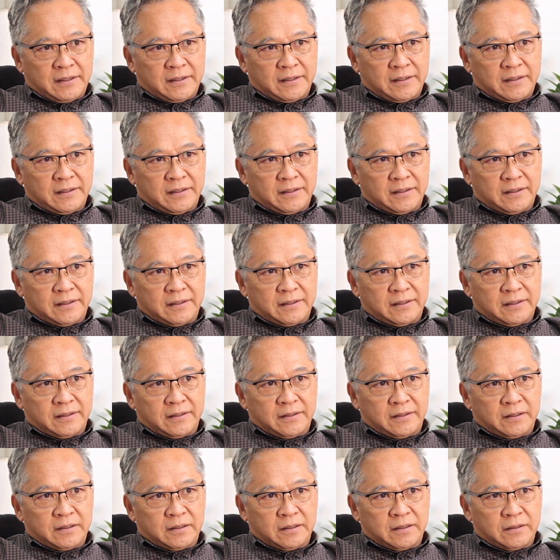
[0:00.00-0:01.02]

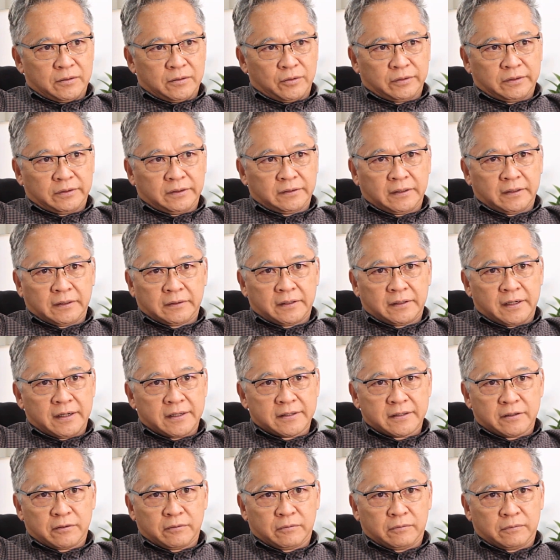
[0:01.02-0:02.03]
e 83
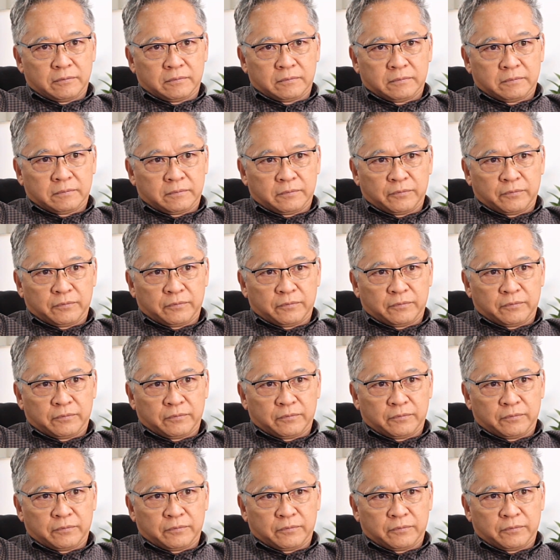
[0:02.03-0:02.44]
era um,